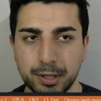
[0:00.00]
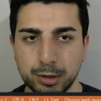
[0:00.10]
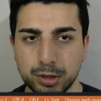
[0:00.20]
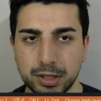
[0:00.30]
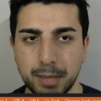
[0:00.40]
Yani
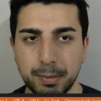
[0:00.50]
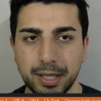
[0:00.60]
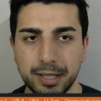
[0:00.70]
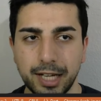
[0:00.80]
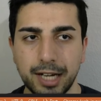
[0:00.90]
şu
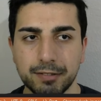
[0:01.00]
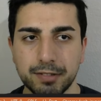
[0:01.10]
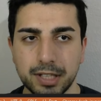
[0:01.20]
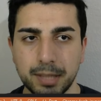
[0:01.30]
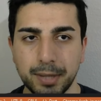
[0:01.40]
tema dark
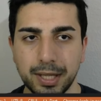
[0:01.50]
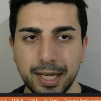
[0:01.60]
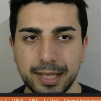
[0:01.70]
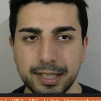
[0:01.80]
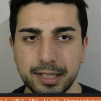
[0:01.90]
ve tema
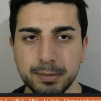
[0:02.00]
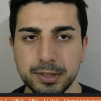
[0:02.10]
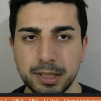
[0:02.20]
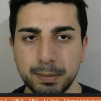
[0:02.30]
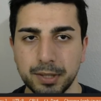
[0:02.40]
light
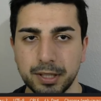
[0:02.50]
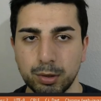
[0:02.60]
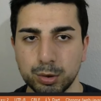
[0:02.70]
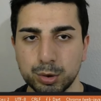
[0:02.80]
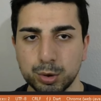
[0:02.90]
dediğimiz yapıları
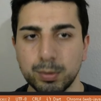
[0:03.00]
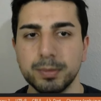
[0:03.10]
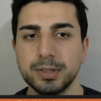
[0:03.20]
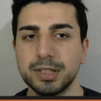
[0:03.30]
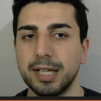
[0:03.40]

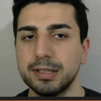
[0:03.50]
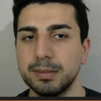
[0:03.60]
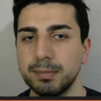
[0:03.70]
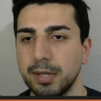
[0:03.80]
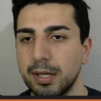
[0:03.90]
oluşturmamız
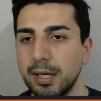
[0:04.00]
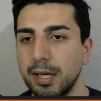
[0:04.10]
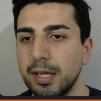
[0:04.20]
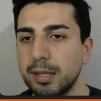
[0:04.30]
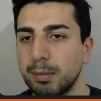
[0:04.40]
lazım.
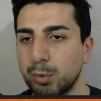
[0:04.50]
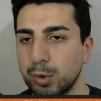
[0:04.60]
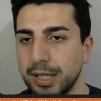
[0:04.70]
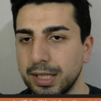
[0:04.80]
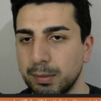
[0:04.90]

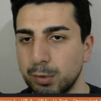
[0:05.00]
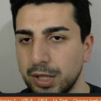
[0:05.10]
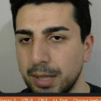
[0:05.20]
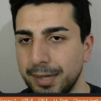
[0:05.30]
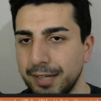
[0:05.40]
Buradaki bu
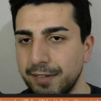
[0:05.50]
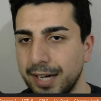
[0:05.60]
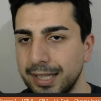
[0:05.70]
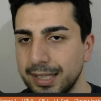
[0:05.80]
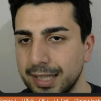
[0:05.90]
temayı
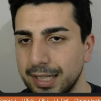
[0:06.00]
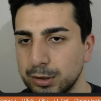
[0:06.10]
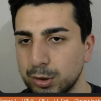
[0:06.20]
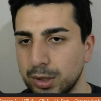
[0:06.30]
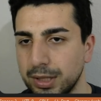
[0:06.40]
verdikten
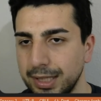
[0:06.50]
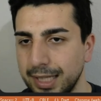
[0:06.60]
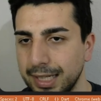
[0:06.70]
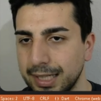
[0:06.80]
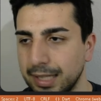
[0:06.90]
sonra da
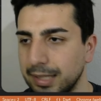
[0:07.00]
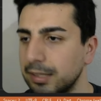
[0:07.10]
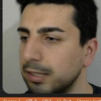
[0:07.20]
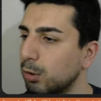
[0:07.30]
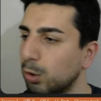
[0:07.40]
geri
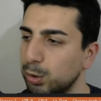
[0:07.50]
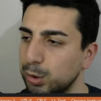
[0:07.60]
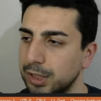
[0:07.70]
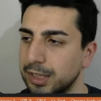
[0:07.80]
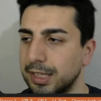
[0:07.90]
kalanını
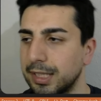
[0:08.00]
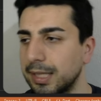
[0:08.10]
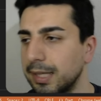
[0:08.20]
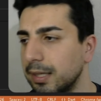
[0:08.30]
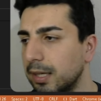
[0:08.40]
dolduracağız
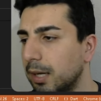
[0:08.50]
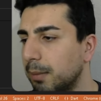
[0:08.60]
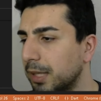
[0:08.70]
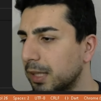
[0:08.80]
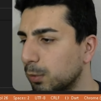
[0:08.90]
zaten.
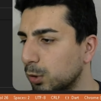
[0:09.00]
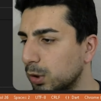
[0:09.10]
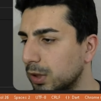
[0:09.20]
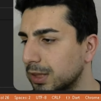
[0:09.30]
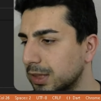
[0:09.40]
Peki
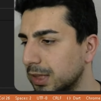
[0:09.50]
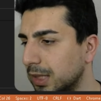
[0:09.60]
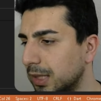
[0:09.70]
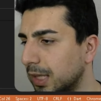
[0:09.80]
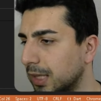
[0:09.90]
bunu nasıl
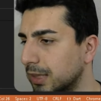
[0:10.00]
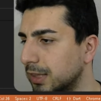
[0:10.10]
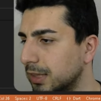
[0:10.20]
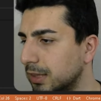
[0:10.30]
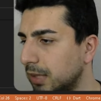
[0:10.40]

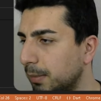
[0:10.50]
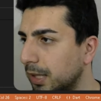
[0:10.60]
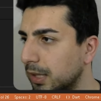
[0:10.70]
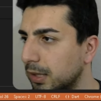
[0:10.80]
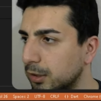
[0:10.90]
yazacağız?
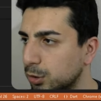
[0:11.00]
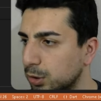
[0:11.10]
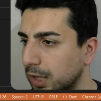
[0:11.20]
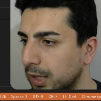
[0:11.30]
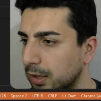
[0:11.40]
Hemen
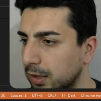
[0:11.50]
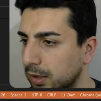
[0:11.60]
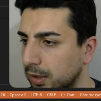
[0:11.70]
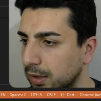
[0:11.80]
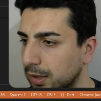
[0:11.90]
şuradan
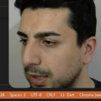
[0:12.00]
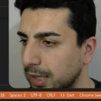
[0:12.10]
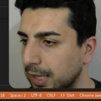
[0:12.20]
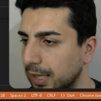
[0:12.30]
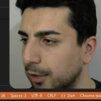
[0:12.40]

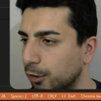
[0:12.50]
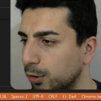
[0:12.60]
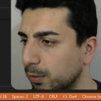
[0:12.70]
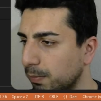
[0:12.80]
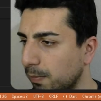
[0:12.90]
geri geliyorum.